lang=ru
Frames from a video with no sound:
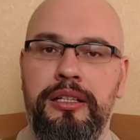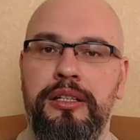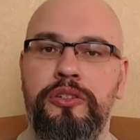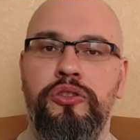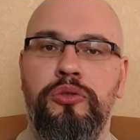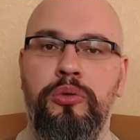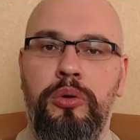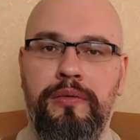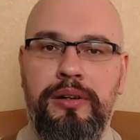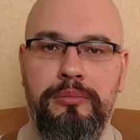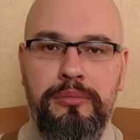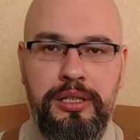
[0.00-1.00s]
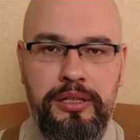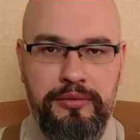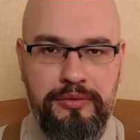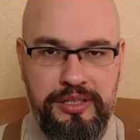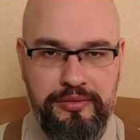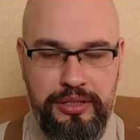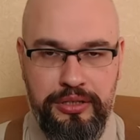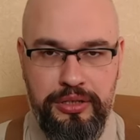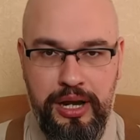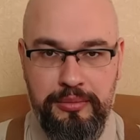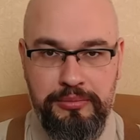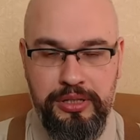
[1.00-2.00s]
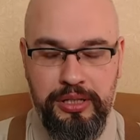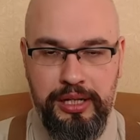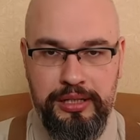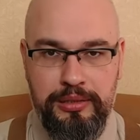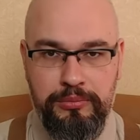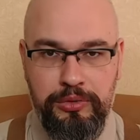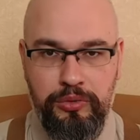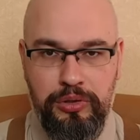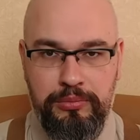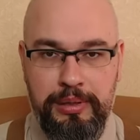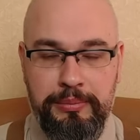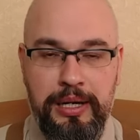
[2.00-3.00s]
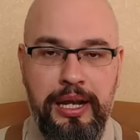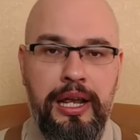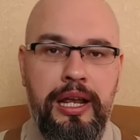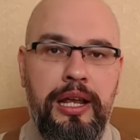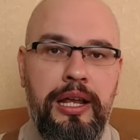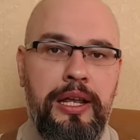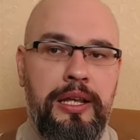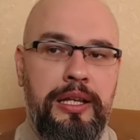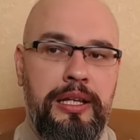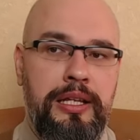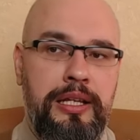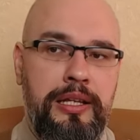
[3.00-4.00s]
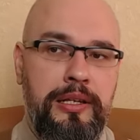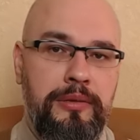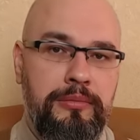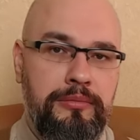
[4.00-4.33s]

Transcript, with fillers: И снова мы возвращаемся к этим нормам. И